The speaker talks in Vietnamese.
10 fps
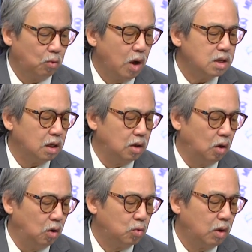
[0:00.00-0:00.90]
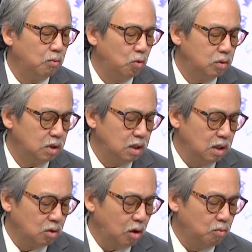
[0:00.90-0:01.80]
quá cực khổ quá muốn
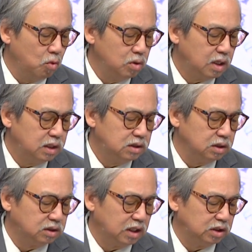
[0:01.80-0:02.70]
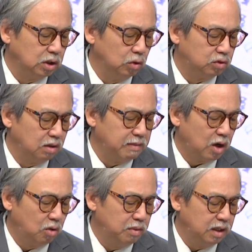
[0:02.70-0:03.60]
có muốn cái sự thành tựu tiền bạc
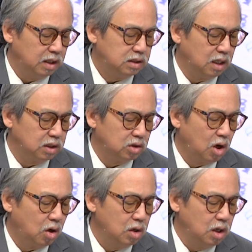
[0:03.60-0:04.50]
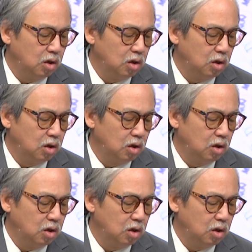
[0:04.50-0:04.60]
của mình nó trời cho